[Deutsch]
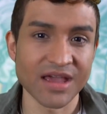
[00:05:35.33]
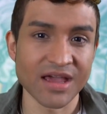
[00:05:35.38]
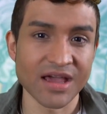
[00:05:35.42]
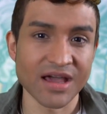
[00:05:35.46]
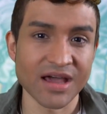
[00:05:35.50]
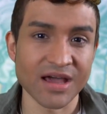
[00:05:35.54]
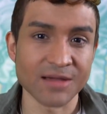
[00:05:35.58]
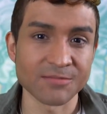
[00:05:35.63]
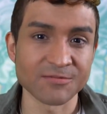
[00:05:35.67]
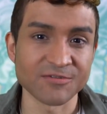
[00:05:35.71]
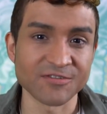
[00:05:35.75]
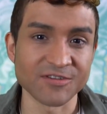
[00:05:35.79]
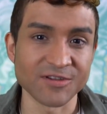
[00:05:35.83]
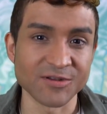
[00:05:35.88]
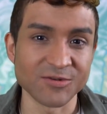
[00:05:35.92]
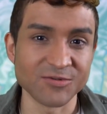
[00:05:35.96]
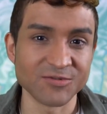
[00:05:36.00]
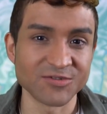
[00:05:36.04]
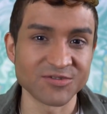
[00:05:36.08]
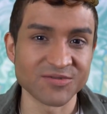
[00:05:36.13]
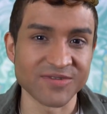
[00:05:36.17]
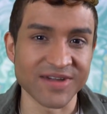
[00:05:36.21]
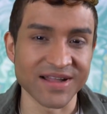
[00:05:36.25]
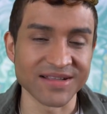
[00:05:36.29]
Am
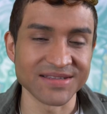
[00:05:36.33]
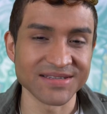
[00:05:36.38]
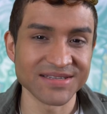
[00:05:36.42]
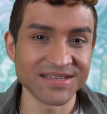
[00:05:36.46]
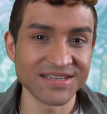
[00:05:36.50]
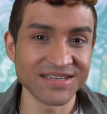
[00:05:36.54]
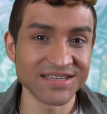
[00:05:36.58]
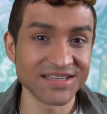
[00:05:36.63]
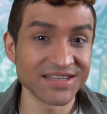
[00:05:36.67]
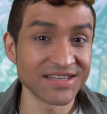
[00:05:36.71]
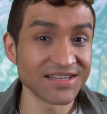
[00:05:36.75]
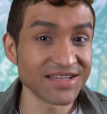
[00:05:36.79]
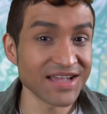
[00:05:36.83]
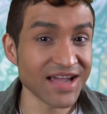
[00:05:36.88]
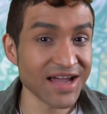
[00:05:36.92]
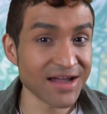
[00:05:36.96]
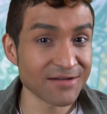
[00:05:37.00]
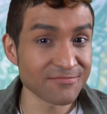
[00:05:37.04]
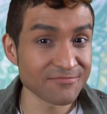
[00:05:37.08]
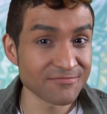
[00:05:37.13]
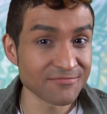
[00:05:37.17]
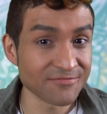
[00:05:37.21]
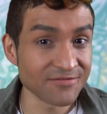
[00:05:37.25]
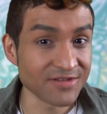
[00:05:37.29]
24.
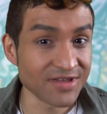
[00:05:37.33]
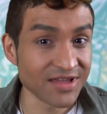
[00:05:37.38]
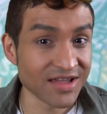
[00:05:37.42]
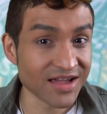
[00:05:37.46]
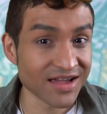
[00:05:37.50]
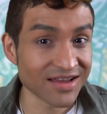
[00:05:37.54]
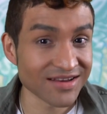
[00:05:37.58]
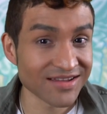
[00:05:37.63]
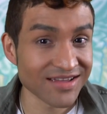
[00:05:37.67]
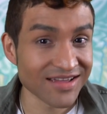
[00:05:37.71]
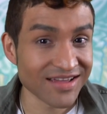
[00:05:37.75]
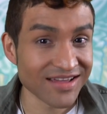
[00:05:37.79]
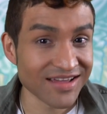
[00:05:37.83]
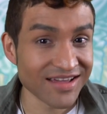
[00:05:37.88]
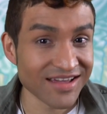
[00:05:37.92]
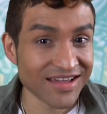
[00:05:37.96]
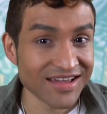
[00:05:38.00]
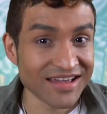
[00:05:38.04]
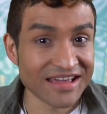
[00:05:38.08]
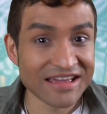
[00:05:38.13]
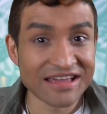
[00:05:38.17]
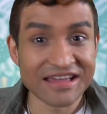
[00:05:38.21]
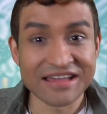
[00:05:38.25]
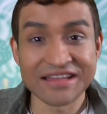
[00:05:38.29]
haben wir
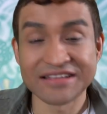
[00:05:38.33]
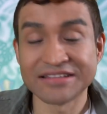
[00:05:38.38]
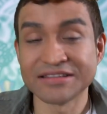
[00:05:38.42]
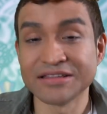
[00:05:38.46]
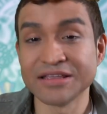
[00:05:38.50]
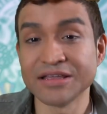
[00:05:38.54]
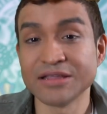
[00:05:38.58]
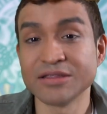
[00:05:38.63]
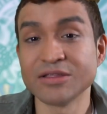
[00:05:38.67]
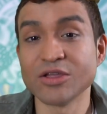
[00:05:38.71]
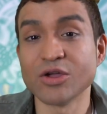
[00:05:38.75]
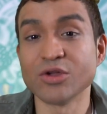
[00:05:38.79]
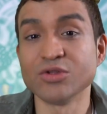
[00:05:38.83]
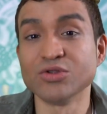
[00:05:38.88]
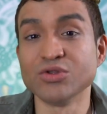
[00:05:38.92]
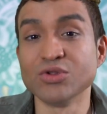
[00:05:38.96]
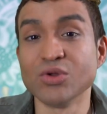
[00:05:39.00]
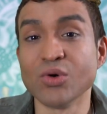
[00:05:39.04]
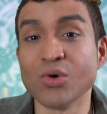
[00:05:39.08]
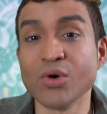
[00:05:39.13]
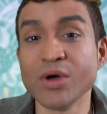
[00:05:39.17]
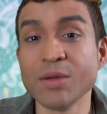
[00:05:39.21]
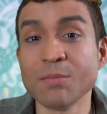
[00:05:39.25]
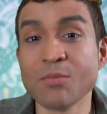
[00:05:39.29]
den
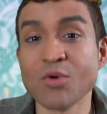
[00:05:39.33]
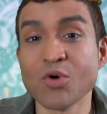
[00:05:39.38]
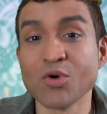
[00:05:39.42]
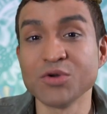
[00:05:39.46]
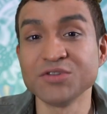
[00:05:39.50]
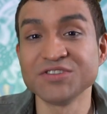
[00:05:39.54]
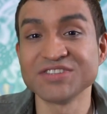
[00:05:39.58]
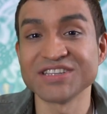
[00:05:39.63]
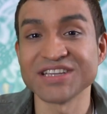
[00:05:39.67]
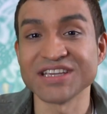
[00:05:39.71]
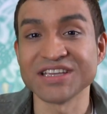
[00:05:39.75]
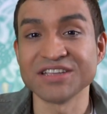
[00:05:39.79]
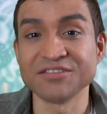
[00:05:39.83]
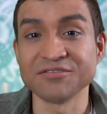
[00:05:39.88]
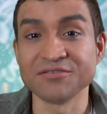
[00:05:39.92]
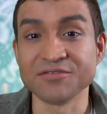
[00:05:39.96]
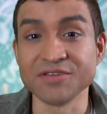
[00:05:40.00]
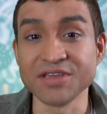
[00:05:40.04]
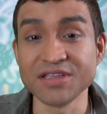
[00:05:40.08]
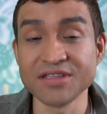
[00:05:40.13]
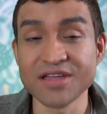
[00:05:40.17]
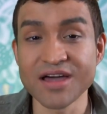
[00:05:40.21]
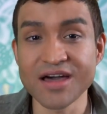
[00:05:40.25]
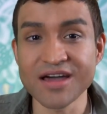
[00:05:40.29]
Neumond in
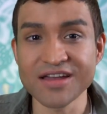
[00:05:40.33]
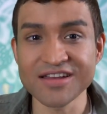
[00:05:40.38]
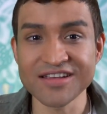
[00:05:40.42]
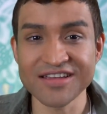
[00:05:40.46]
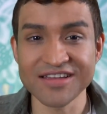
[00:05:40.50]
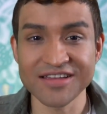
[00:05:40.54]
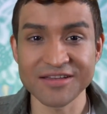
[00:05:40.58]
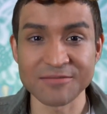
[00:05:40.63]
Widar.